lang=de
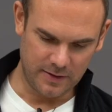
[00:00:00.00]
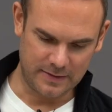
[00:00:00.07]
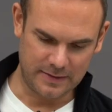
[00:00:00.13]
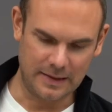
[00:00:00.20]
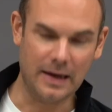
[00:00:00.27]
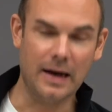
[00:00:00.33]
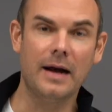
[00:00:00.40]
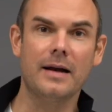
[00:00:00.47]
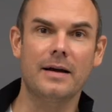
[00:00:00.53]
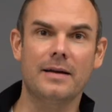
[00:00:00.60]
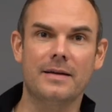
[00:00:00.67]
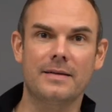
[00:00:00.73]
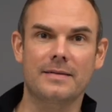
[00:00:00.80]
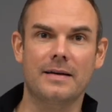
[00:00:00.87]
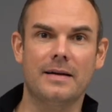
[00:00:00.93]
das Lager,
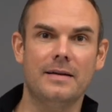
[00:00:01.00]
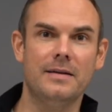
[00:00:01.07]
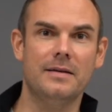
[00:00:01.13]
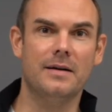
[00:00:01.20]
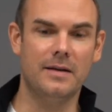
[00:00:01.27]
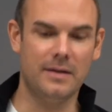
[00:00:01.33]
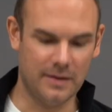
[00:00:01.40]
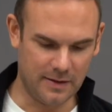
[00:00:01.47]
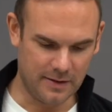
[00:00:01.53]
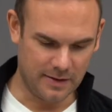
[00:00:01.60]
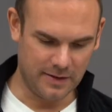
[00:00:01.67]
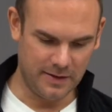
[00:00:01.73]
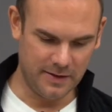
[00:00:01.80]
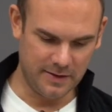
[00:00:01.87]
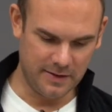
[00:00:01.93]
das
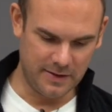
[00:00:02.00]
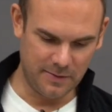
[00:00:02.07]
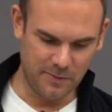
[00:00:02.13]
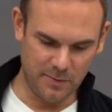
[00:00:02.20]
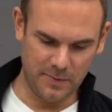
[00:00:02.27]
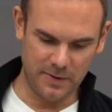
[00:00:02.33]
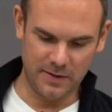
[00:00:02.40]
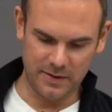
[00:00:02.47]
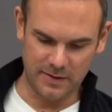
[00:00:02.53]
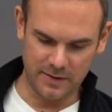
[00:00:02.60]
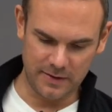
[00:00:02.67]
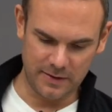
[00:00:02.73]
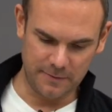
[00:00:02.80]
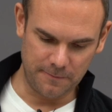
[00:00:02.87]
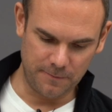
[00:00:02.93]
Radiallager hier in dem Moment
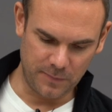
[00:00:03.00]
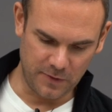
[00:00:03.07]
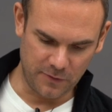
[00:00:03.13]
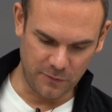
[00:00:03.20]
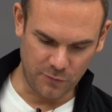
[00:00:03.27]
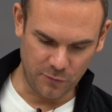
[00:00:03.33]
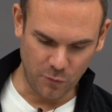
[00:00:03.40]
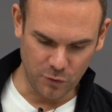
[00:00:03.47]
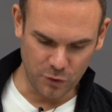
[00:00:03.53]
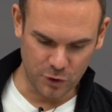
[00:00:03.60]
ähm, so